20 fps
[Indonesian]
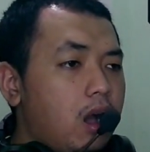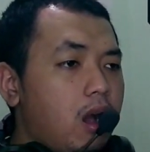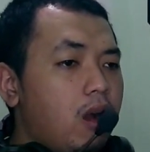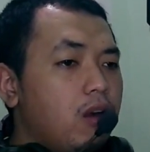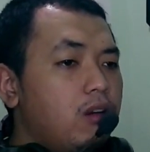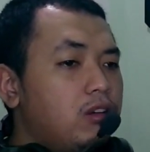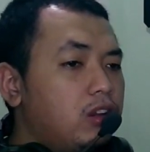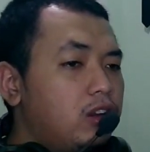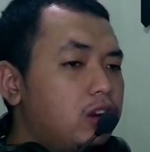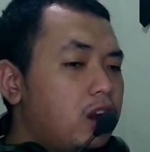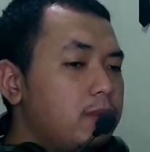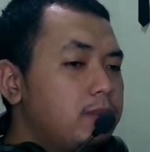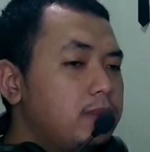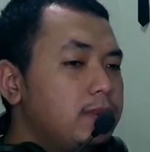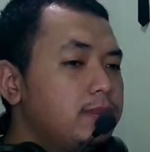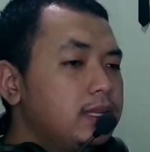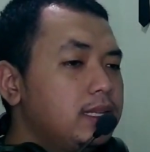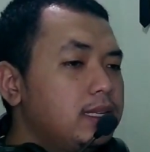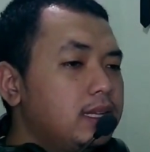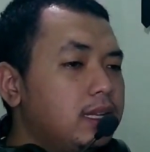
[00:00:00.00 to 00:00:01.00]
Aurora
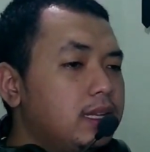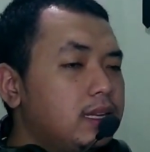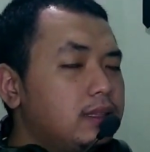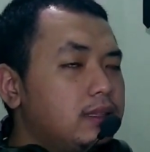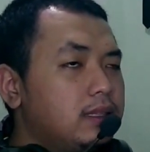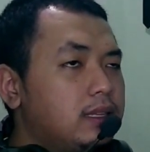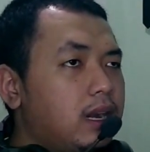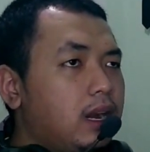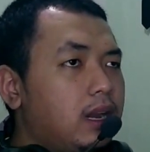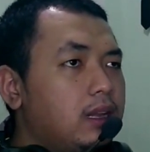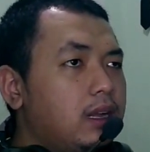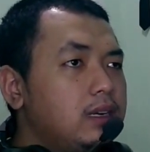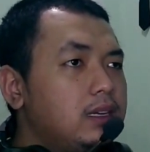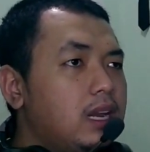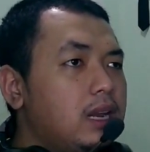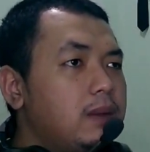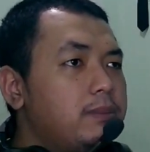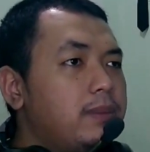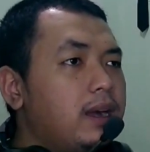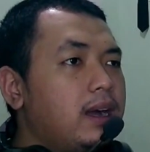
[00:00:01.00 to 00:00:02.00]
Beam dinetralkan
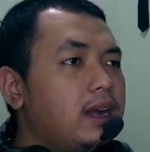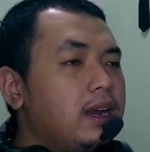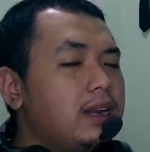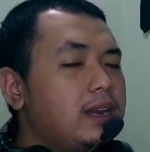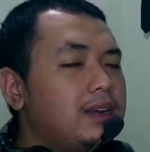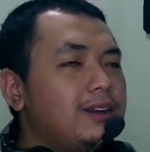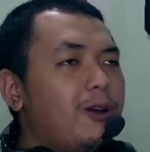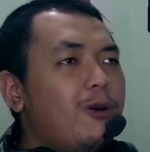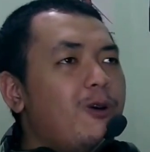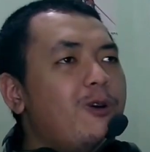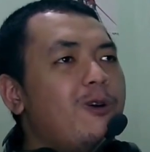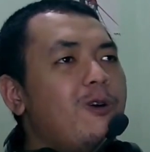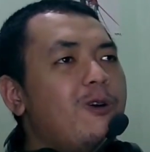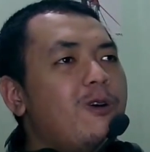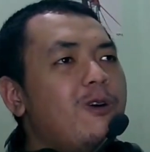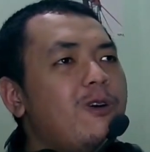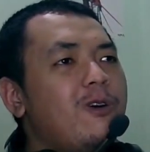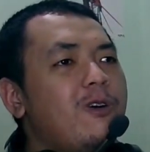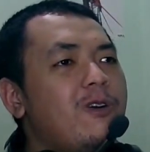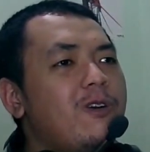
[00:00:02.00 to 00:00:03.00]
dalam pangkalan.
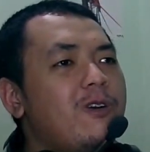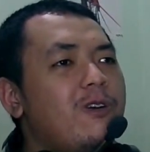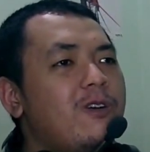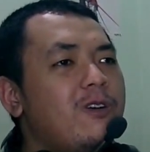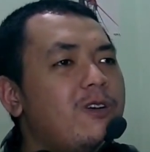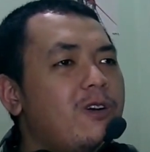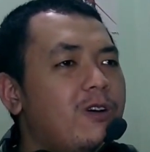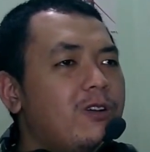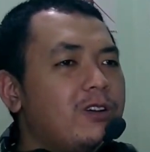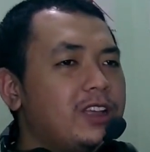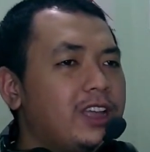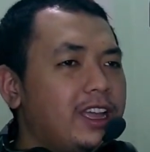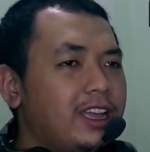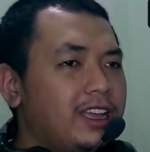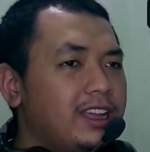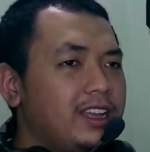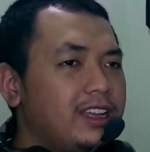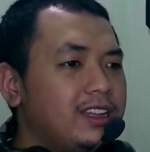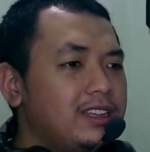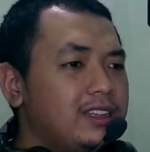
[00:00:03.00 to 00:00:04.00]
Oh, oke.
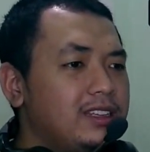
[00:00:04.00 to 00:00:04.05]
Okay.